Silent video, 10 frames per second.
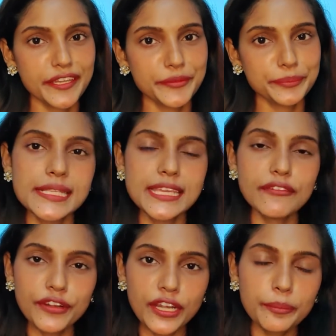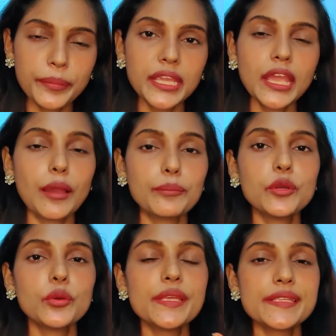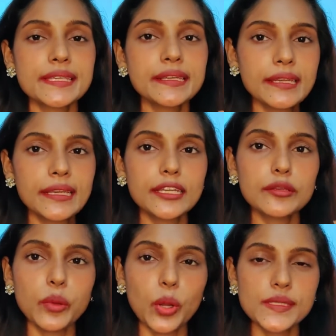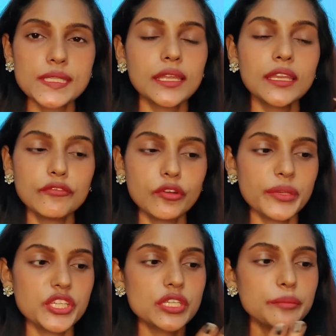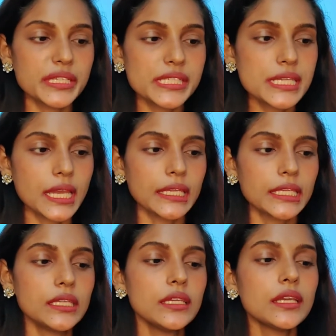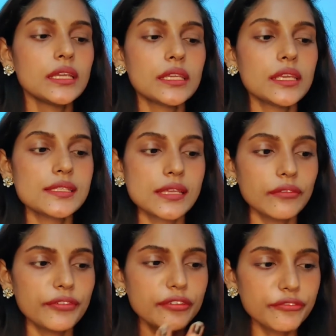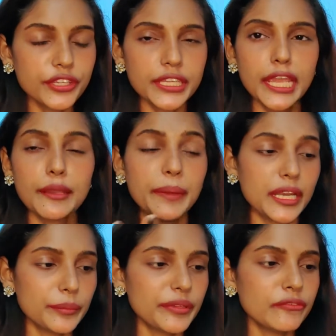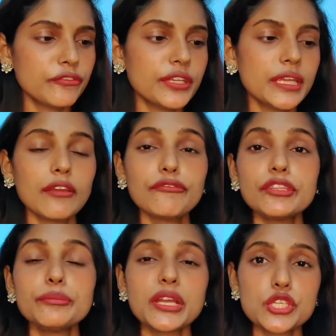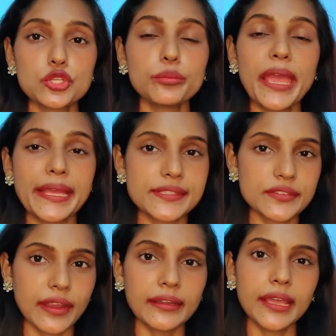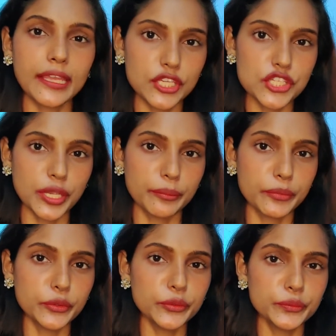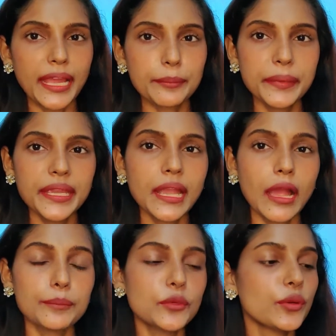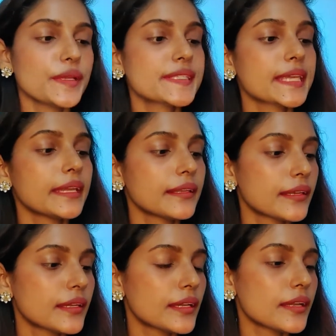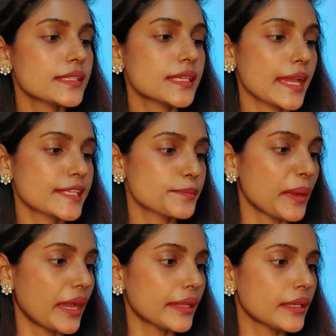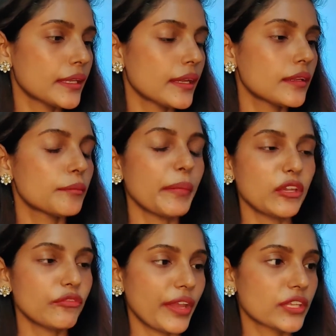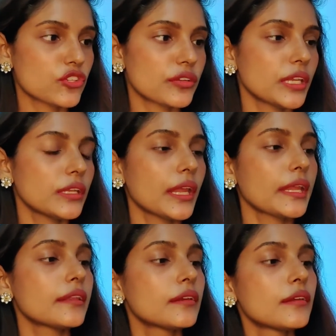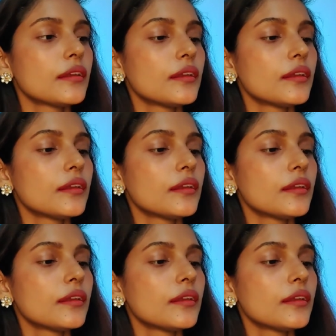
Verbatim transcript: है इसके फ्रंट पे आपको इससे रिलेटेड बहुत सारी इन्फॉर्मेशन मिल जाएगी कि सल्फेट फ्री है पैराबिन फ्री है विद मशरूम एक्सट्रैक्ट है ये शैम्पू बैक पे आपको इसके इंग्रेडिएंट्स एक्सपायरी डेट मैन्युफैक्चरिंग डेट